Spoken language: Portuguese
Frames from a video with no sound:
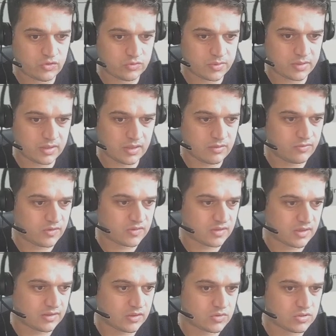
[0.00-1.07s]
para quem fizer
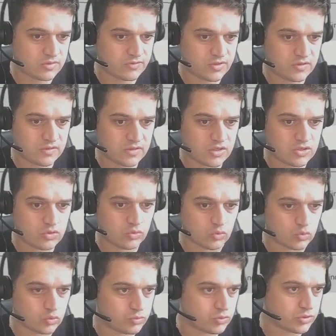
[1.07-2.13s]
até o dia 26 de
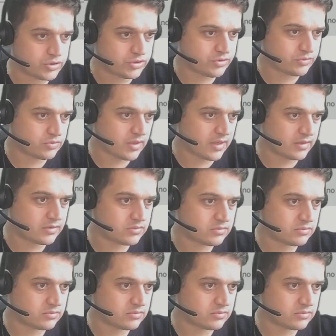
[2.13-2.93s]
outubro, hoje, no caso.